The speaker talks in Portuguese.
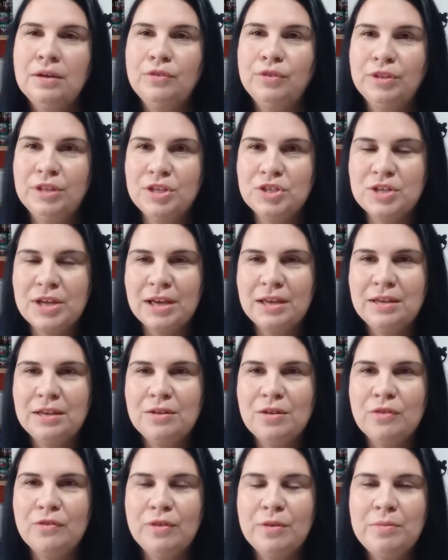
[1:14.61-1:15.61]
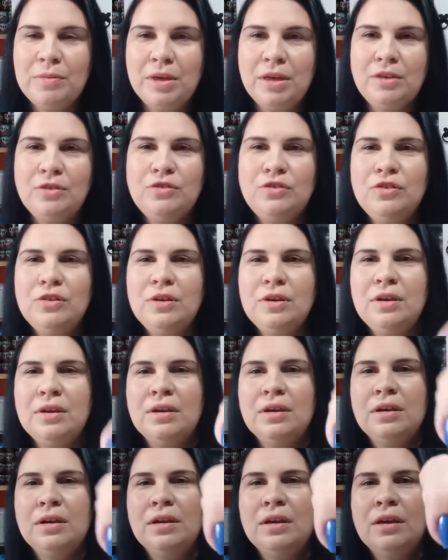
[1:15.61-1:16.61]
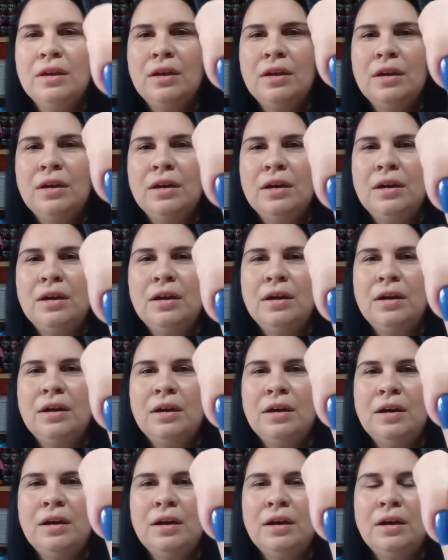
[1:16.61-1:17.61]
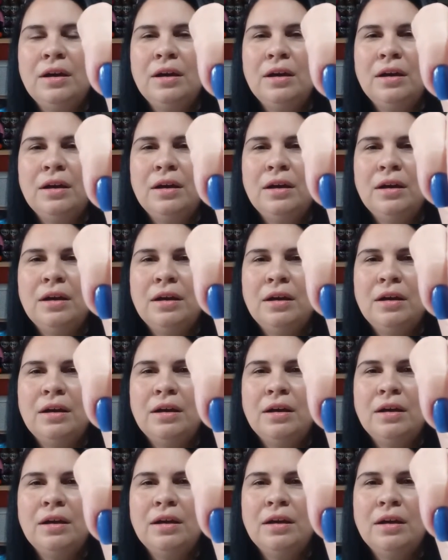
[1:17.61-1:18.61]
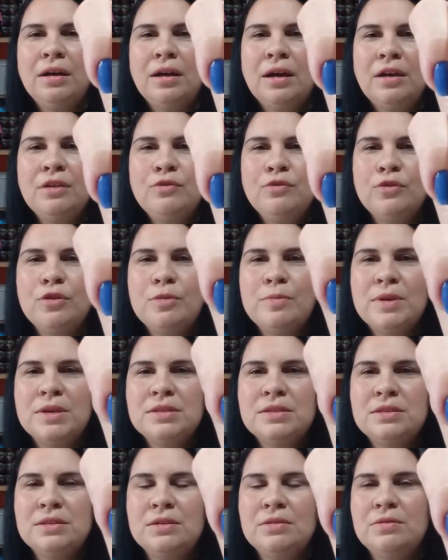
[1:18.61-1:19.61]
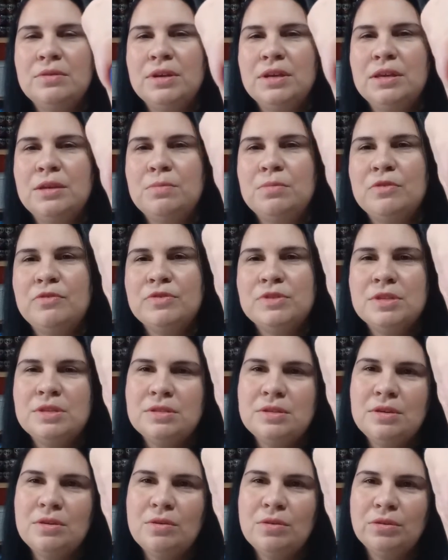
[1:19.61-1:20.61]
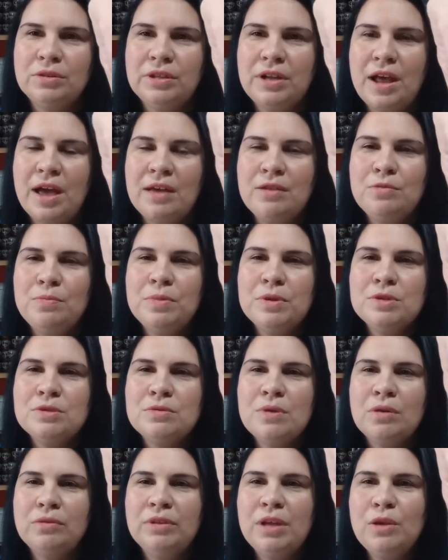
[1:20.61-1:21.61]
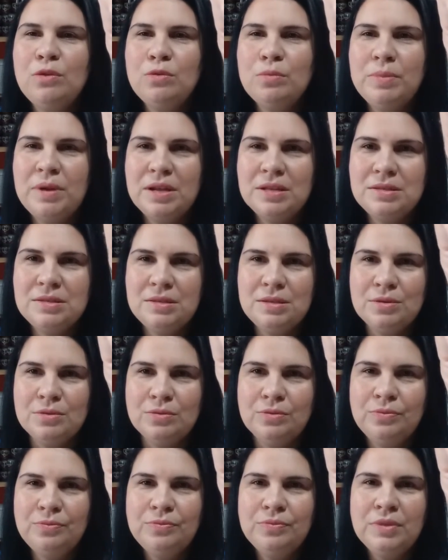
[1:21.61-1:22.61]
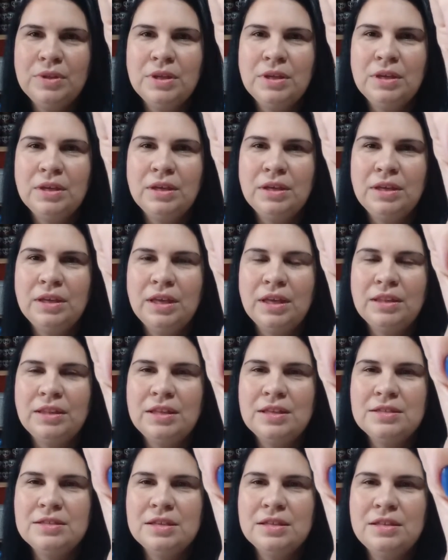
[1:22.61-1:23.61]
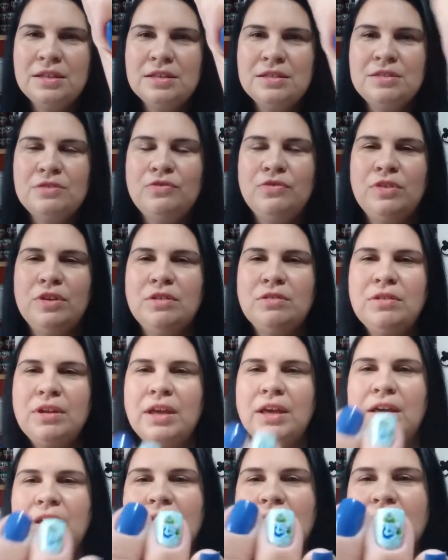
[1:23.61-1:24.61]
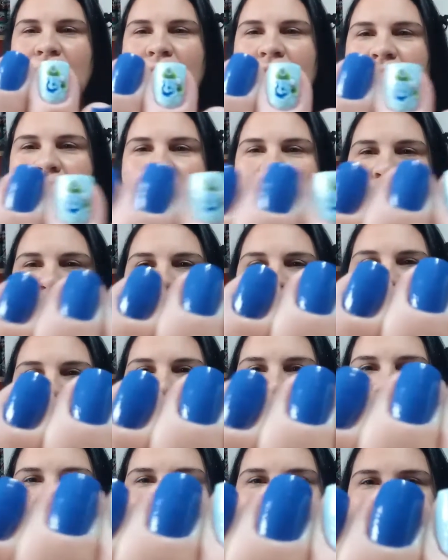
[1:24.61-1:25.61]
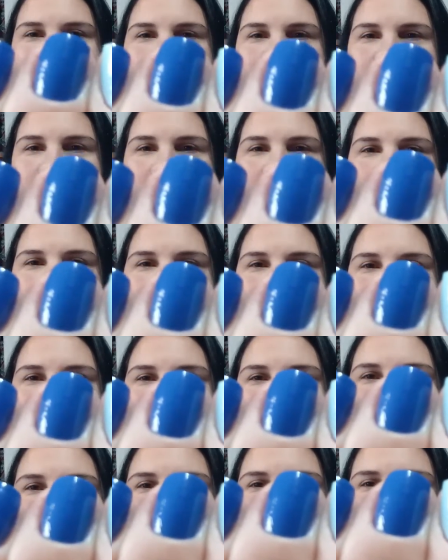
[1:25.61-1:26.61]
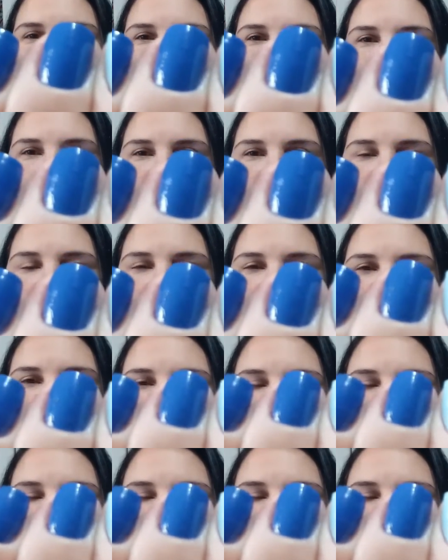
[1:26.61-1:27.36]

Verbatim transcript: Vou deixar aqui novamente uh, a informação aqui para vocês encontrarem o pessoal da Lu Brasil, que é desse adesivinho, né? Decoradinho, bem de pertinho, olha que lindo.